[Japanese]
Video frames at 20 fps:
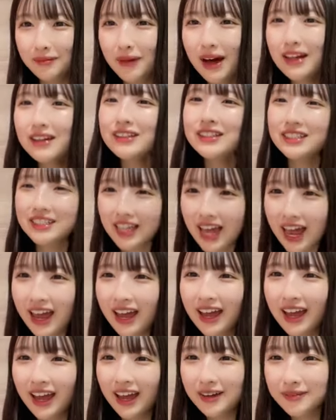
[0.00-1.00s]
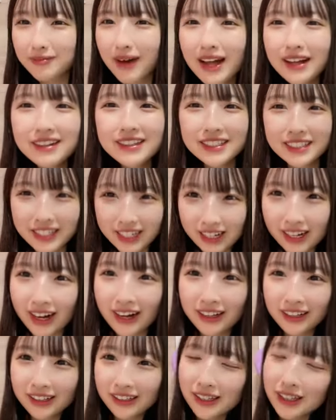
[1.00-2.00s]
マルシェマルシェ
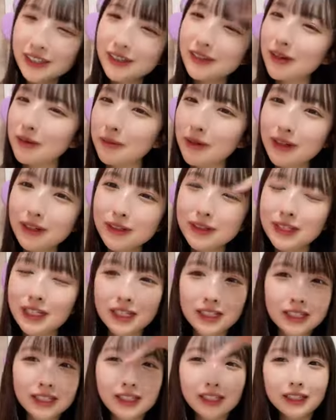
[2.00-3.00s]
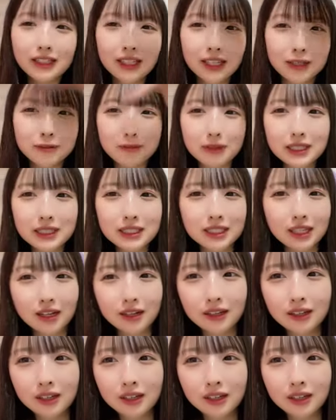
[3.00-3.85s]
か今日はマルシェに行ってきました